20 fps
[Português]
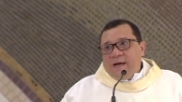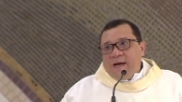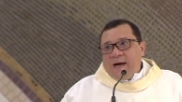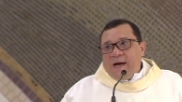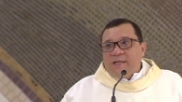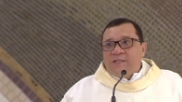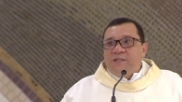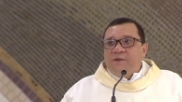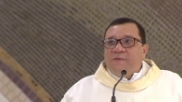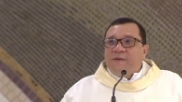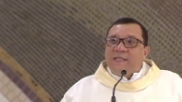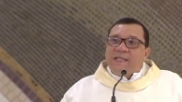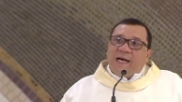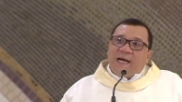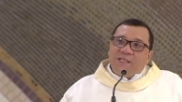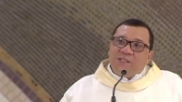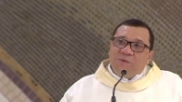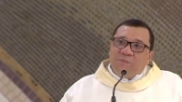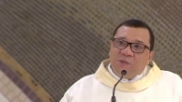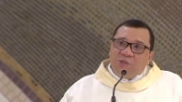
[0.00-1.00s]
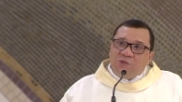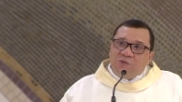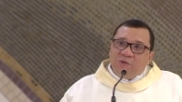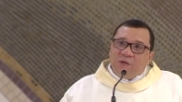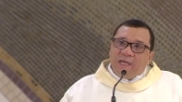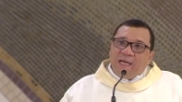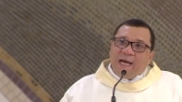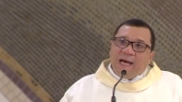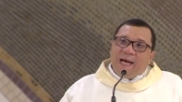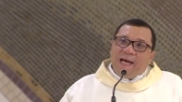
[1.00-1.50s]
A atividade
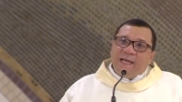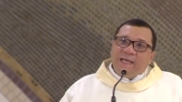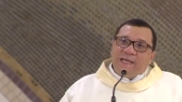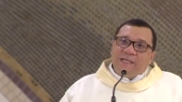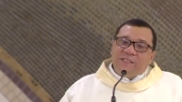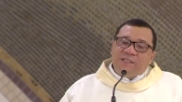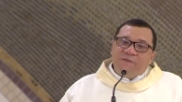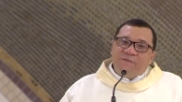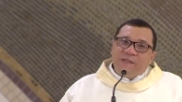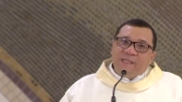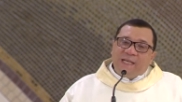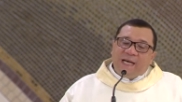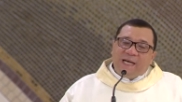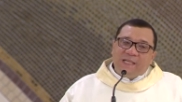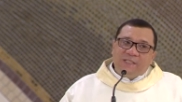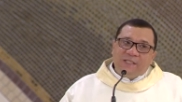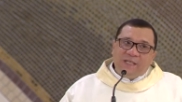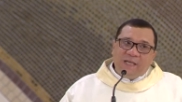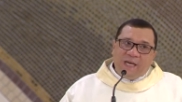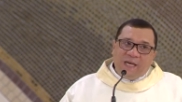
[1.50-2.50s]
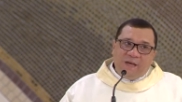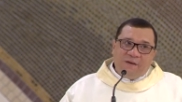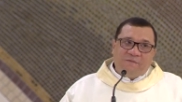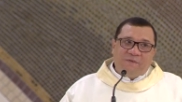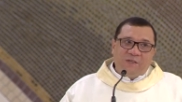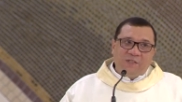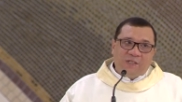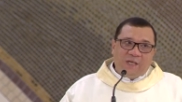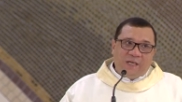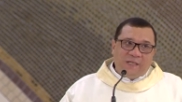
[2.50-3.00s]
missionária, a atividade
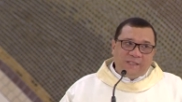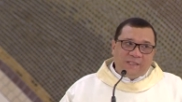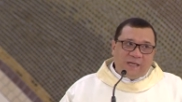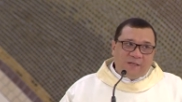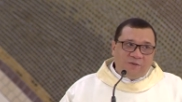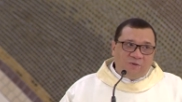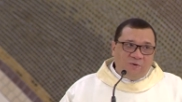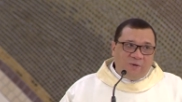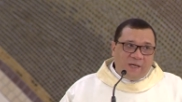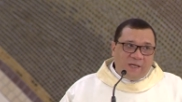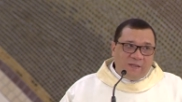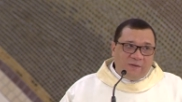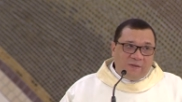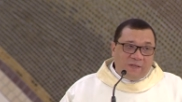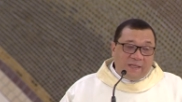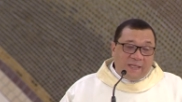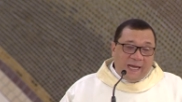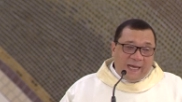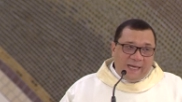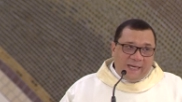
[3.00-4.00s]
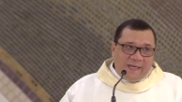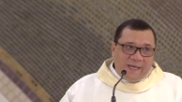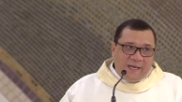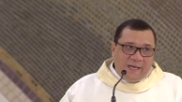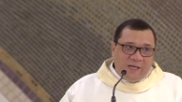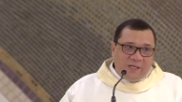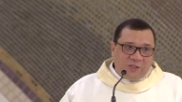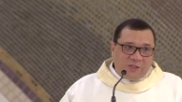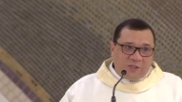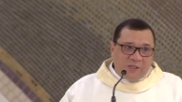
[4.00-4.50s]
evangelizadora da
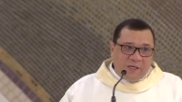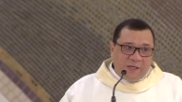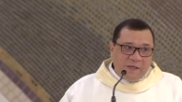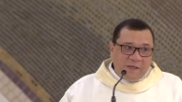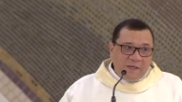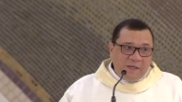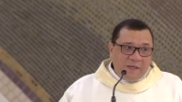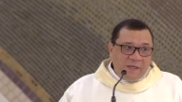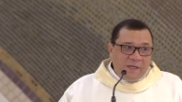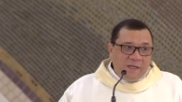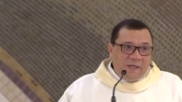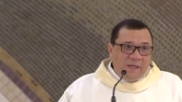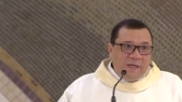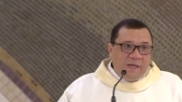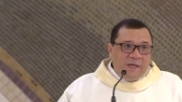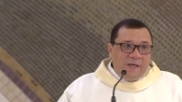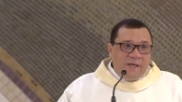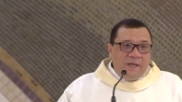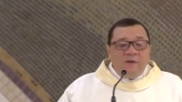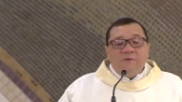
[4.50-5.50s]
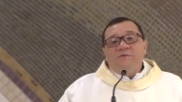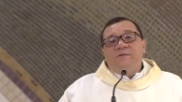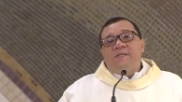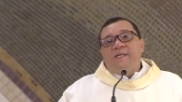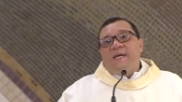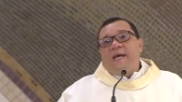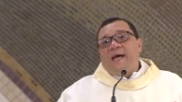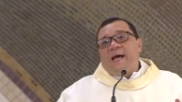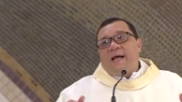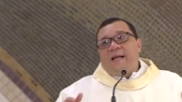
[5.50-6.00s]
igreja, não
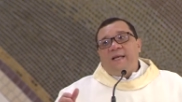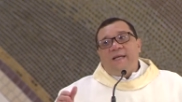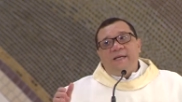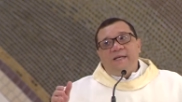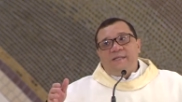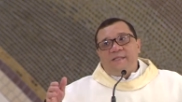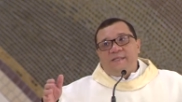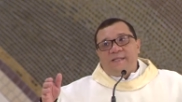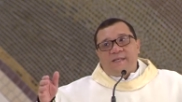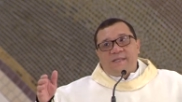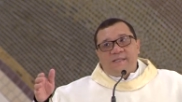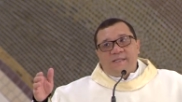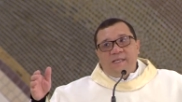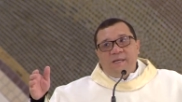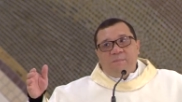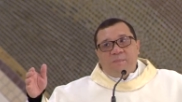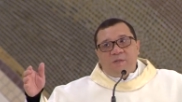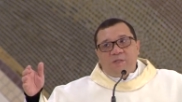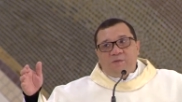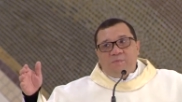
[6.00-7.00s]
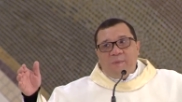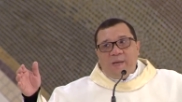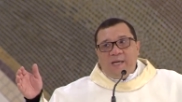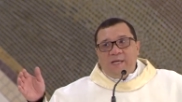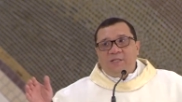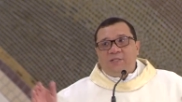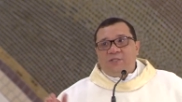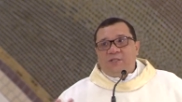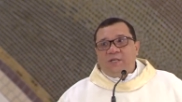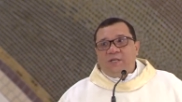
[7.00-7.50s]
se realiza
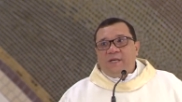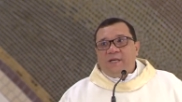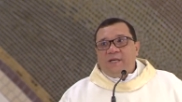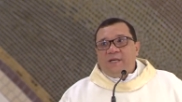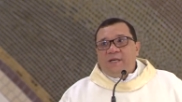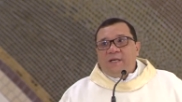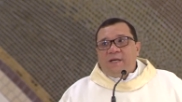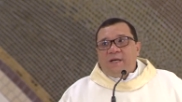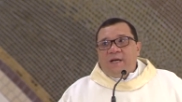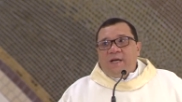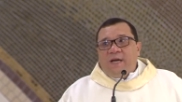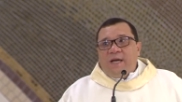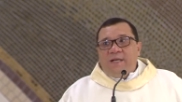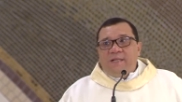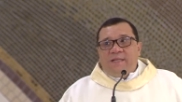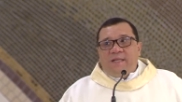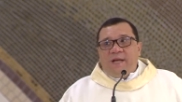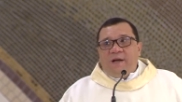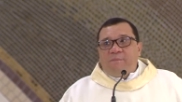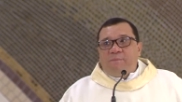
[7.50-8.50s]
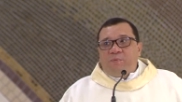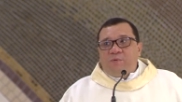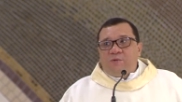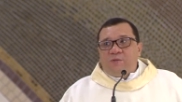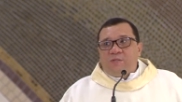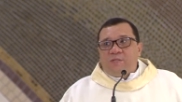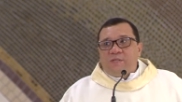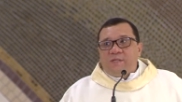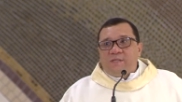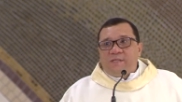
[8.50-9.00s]
simplesmente em
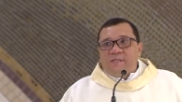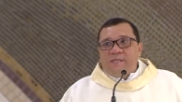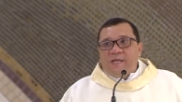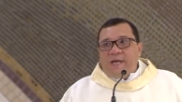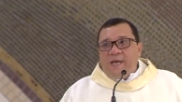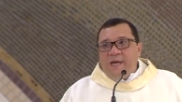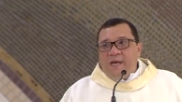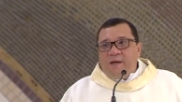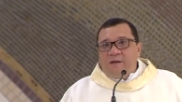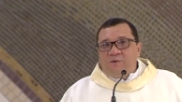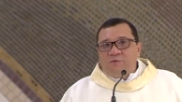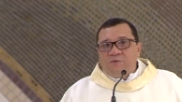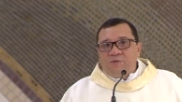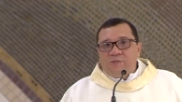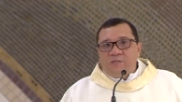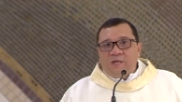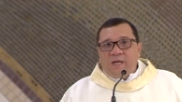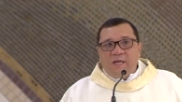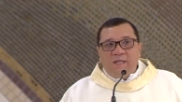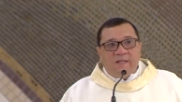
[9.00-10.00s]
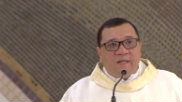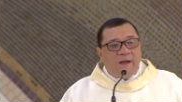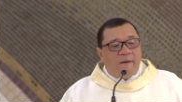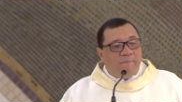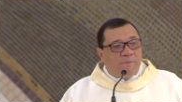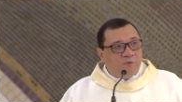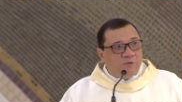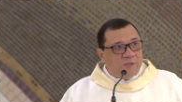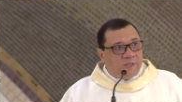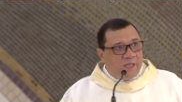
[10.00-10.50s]
tempos serenos, em
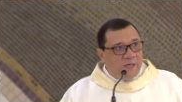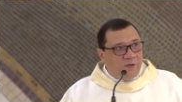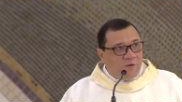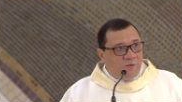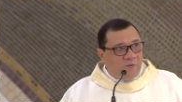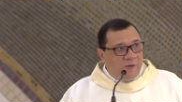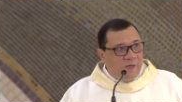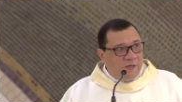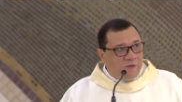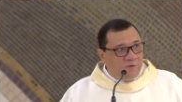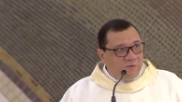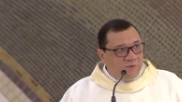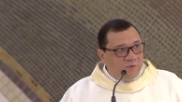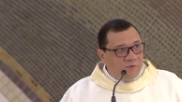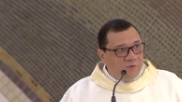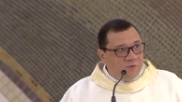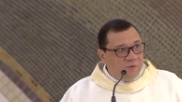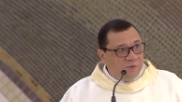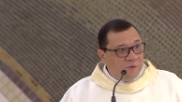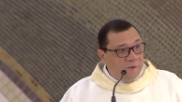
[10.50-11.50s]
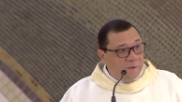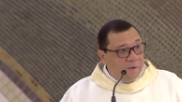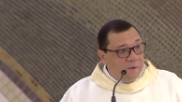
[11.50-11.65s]
tempos tranquilos.